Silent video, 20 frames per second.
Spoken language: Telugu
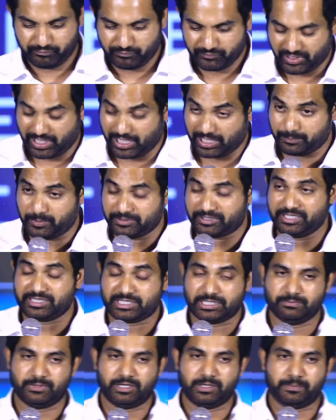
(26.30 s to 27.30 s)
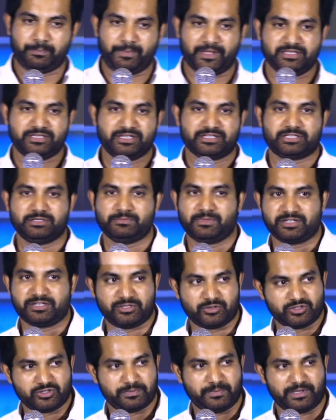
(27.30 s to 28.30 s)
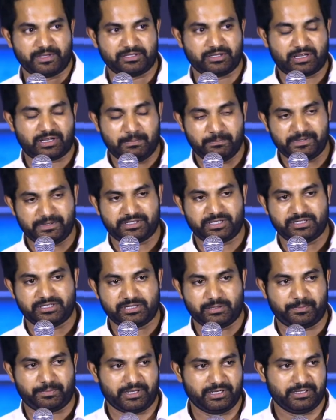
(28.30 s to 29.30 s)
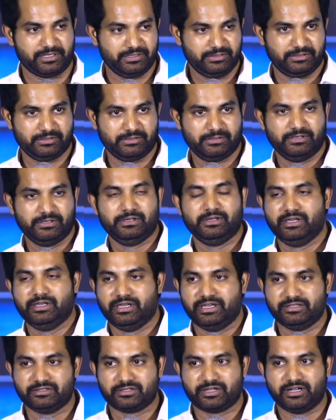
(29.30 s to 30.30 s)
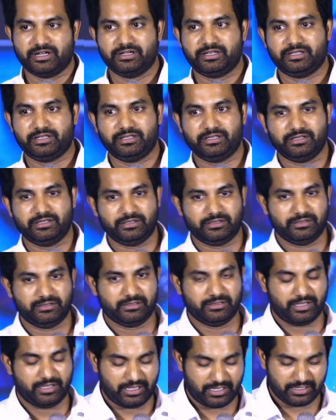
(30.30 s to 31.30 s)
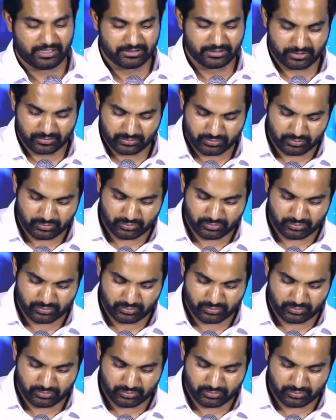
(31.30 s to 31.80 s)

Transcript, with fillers: కాకపోతే ఈ సినిమాలో పనిచేసిన మనుషుల గురించి మాత్రం కంపల్సరీ చెప్పాలి ఎందుకంటే అందరూ